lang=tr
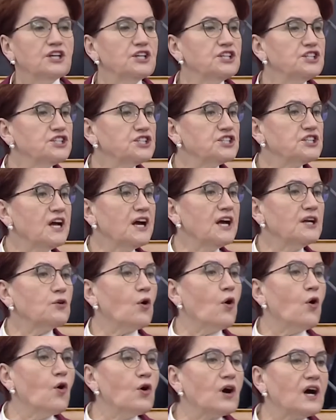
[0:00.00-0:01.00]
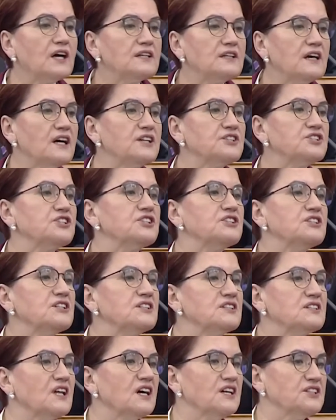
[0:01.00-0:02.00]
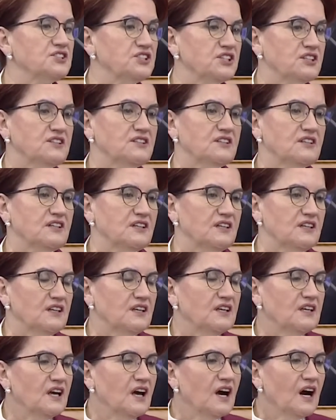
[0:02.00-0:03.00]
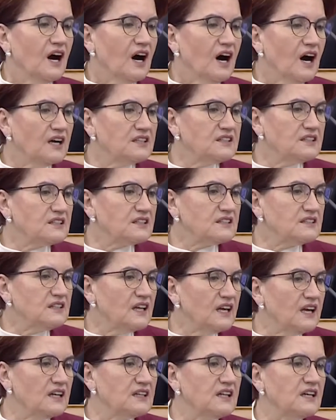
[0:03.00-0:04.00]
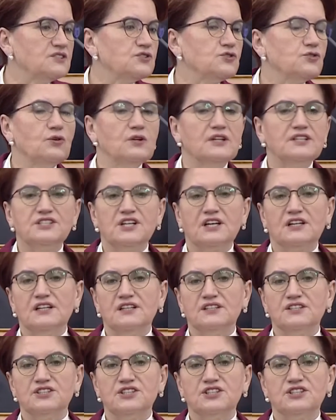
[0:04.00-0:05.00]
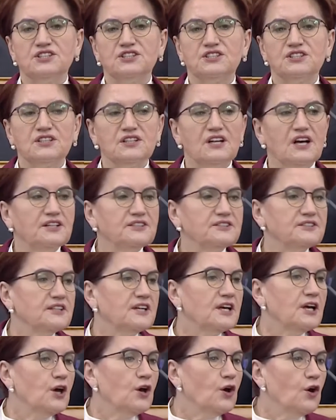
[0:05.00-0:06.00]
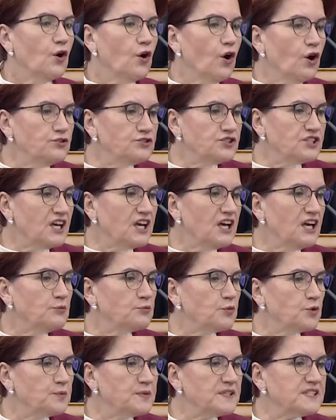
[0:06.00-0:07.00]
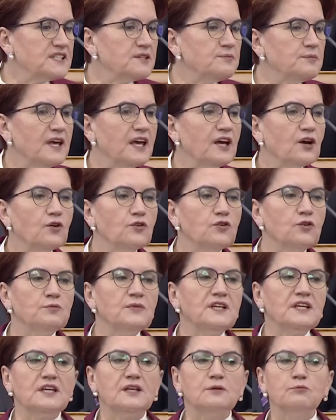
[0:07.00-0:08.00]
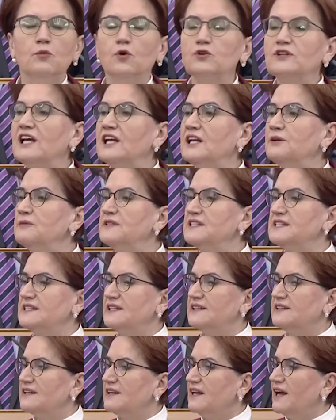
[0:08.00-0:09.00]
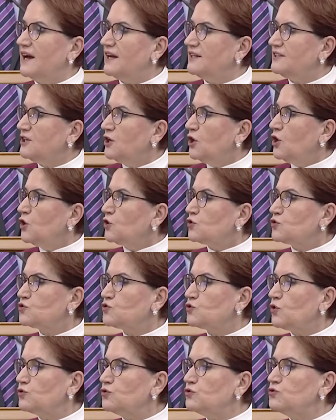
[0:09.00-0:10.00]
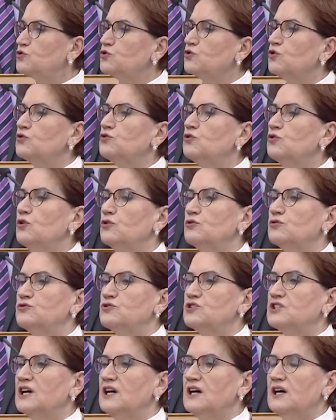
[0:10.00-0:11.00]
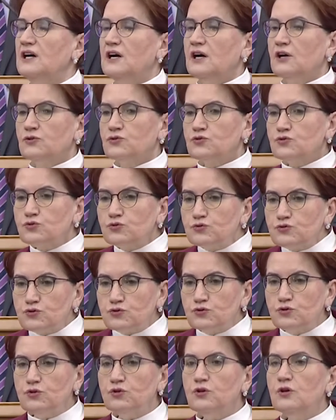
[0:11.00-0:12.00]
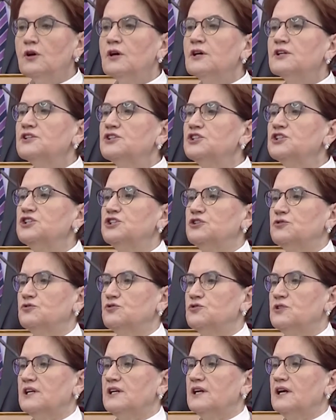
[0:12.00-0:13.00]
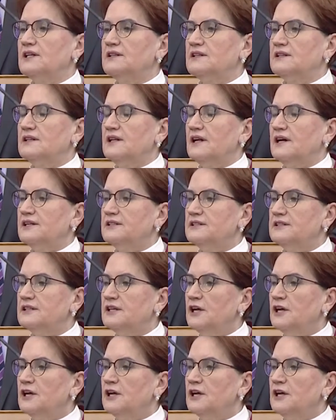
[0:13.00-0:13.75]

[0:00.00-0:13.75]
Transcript: İşler o kadar çığırından çıktı ki artık ne yalan söyleyeceklerini şaşırdılar. Önce bu bizim ekonomik modelimiz dediler. Sonuç kötü olunca suçu dış güçlere attılar.